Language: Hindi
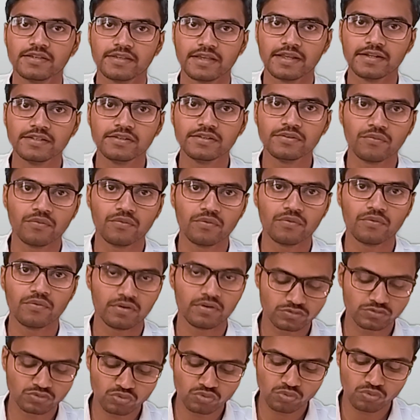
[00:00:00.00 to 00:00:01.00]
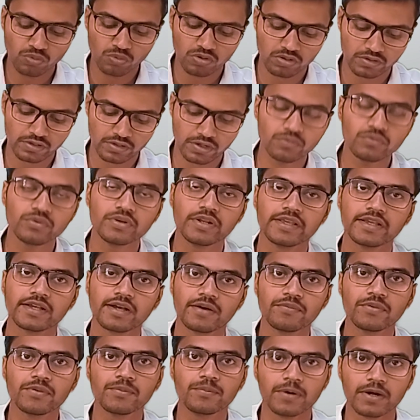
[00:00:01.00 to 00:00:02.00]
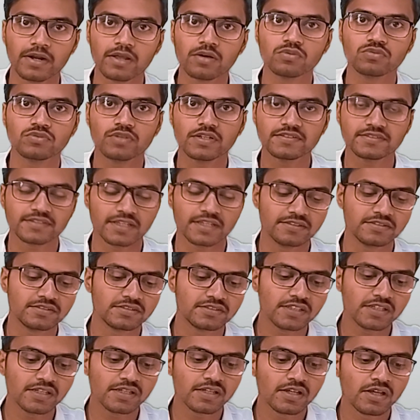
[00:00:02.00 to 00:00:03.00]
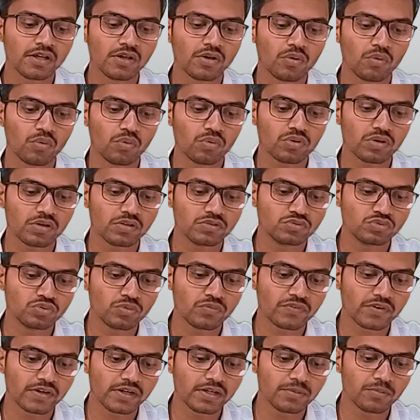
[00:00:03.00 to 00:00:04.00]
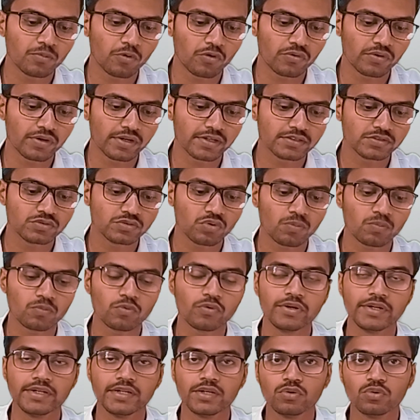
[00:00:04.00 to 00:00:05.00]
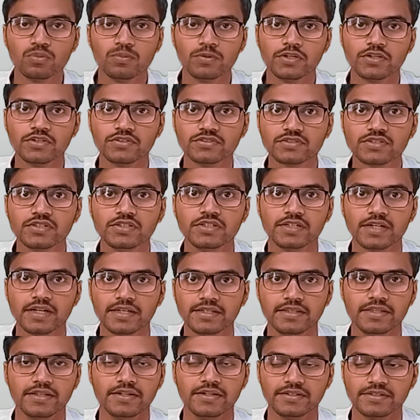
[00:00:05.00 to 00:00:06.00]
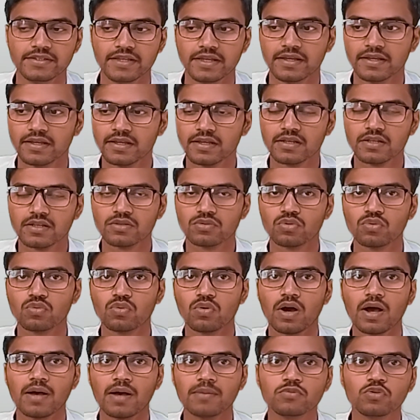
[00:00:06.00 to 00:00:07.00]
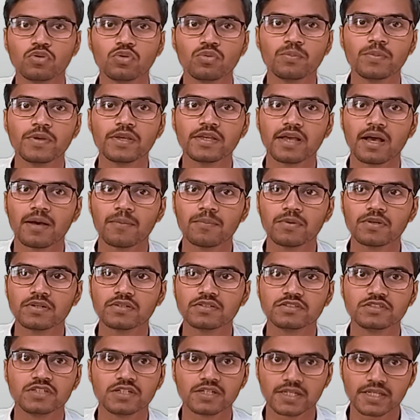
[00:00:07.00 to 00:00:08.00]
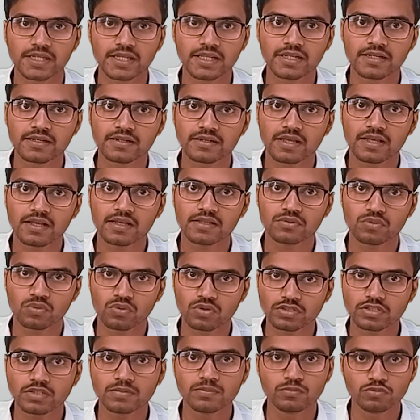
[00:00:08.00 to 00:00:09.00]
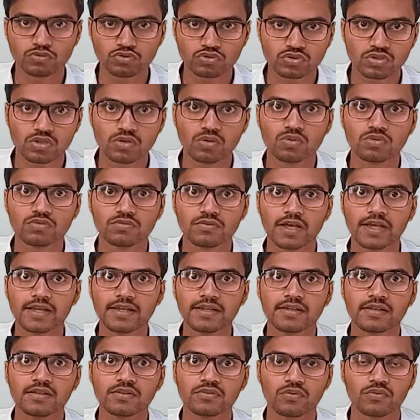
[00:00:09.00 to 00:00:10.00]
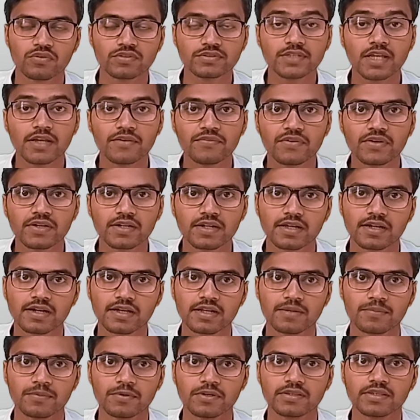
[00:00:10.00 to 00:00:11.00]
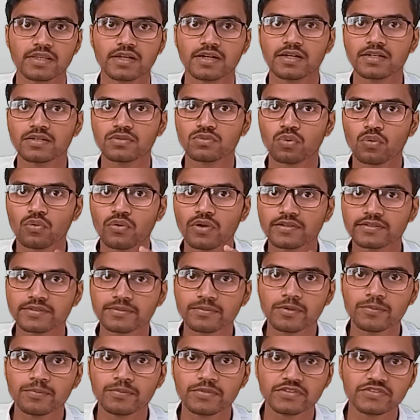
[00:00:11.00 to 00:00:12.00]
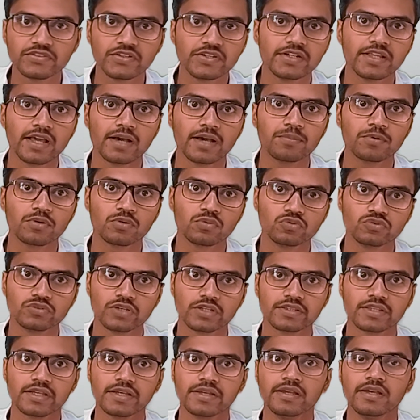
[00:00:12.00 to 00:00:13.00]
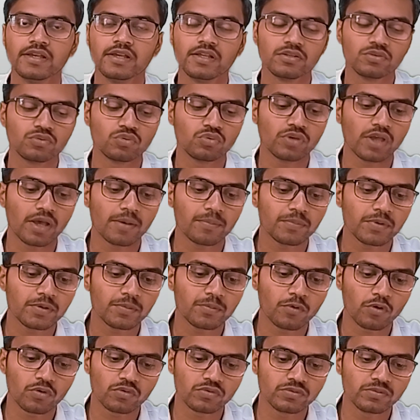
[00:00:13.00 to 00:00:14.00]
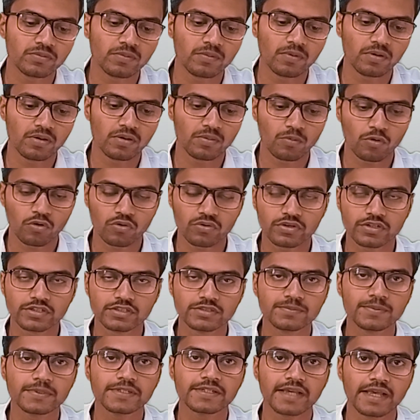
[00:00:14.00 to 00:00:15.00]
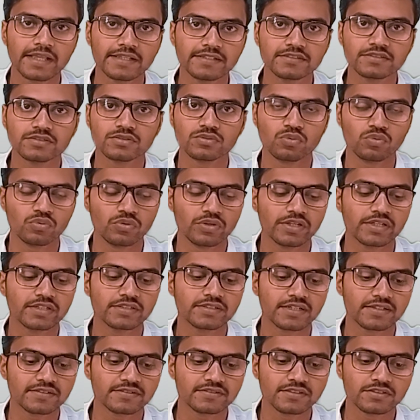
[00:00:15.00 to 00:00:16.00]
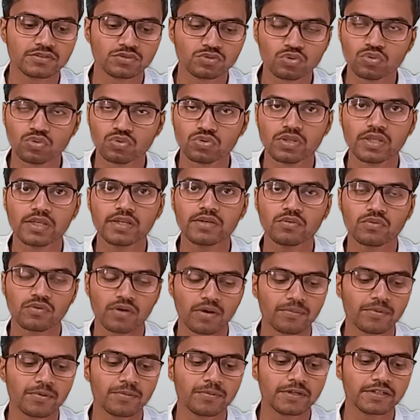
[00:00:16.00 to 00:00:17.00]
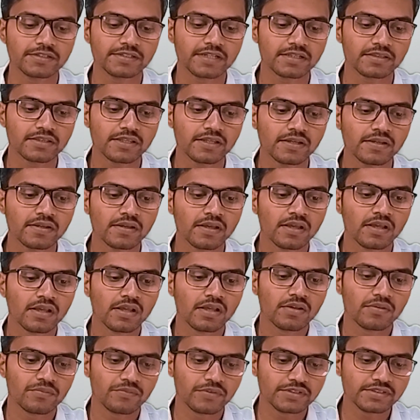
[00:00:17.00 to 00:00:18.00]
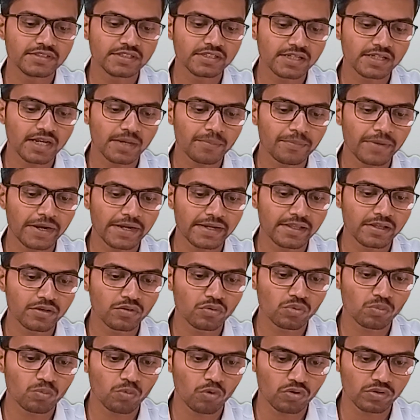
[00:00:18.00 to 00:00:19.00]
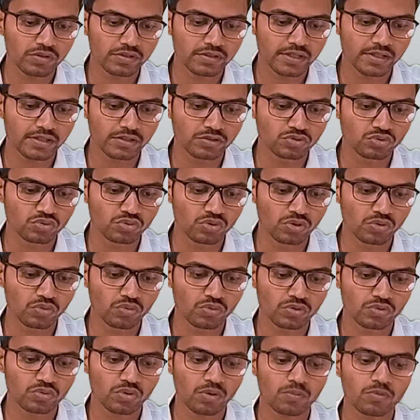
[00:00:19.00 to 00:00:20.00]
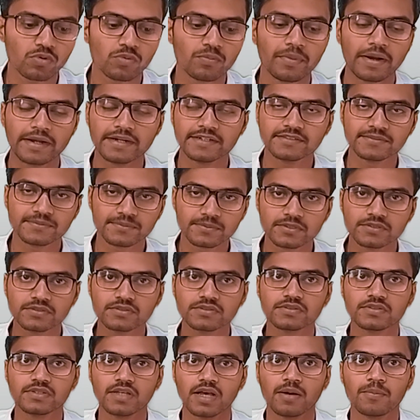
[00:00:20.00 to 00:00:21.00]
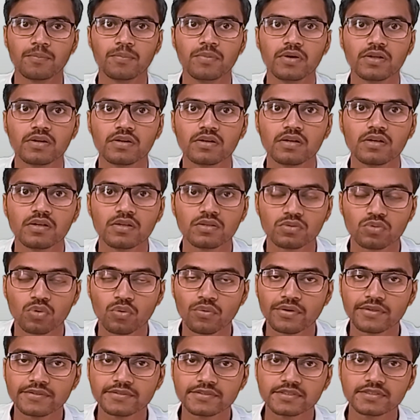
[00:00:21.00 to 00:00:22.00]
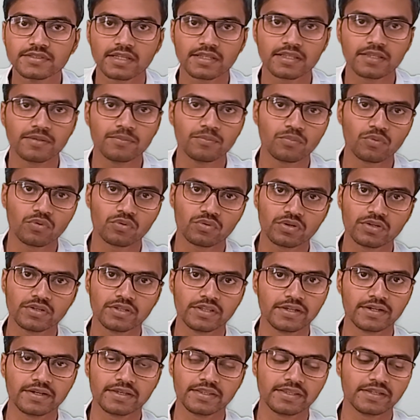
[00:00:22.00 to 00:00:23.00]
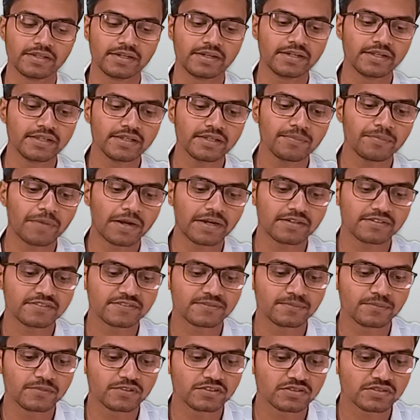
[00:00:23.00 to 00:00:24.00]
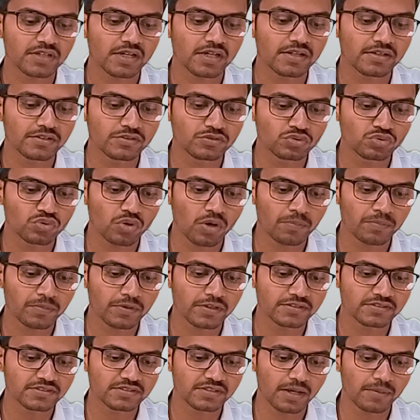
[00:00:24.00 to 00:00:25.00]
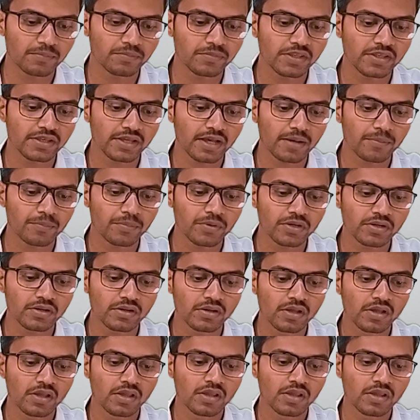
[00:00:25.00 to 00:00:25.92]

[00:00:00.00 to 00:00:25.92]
यानी जो ग्राउंड है काफ़ी बड़ा होता है साइज़ से और जो फ्रंट बाउंड्रीज़ है वो आपको 82 मीटर्स की दिखाई दे रही है तो आमतौर पे यहाँ पर छक्के लगना थोड़ा सा मुश्किल होता है थोड़ा सा एफर्ट लगाना पड़ता है अगर थोड़ा सा भी मिस हिट यहाँ पर हो जाता है तो यहाँ पर ब्राउंड बाउंड्रीज़ पर कैच होने के चांसेस जो होते हैं वो काफ़ी बढ़ जाते वैसे अगर आप बैटिंग और बॉलिंग का रेशो देखोगे तो आपको बैट्समैन यहाँ पर थोड़े से ज़्यादा इंपॉर्टेंट दिखाई देंगे ठीक है बैट्समैन का रेशो आपके सामने यहाँ पर